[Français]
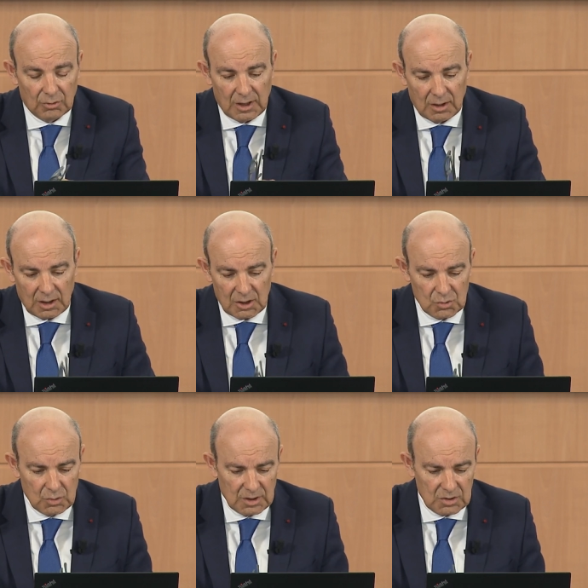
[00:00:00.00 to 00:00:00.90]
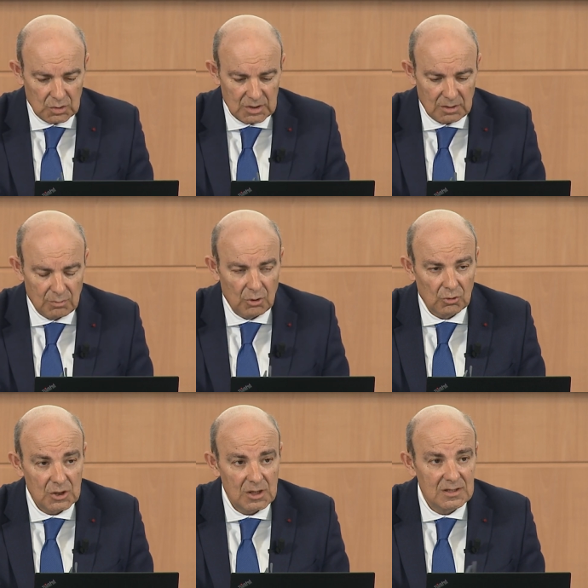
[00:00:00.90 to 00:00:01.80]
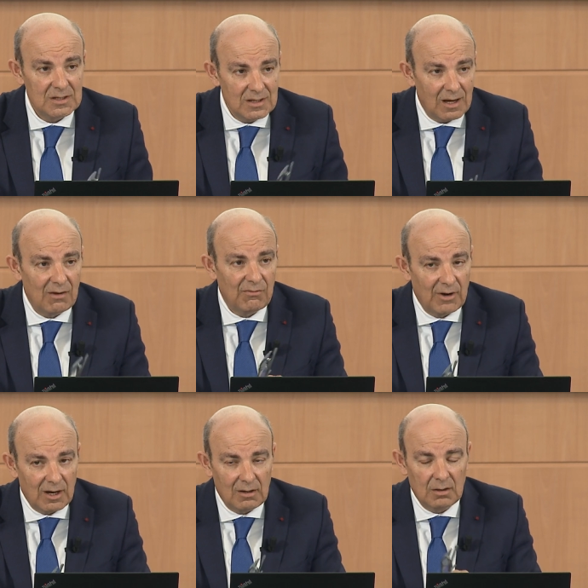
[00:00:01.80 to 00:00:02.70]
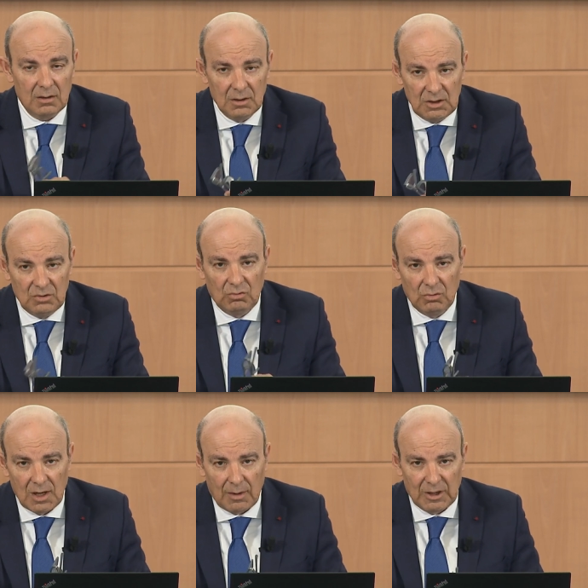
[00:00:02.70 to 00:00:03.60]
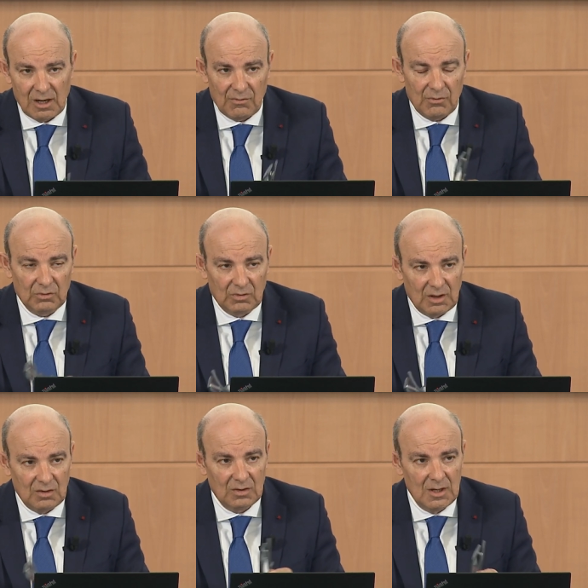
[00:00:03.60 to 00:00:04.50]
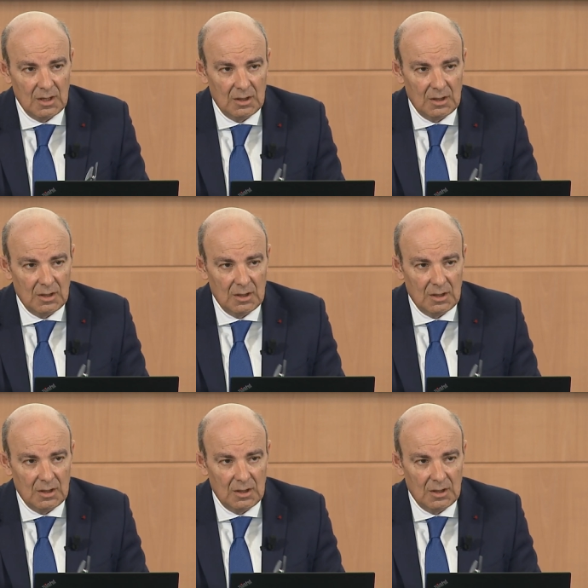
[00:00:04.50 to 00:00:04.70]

on a rajouté sur cette planche les six rafales issus de l'armée de l'air française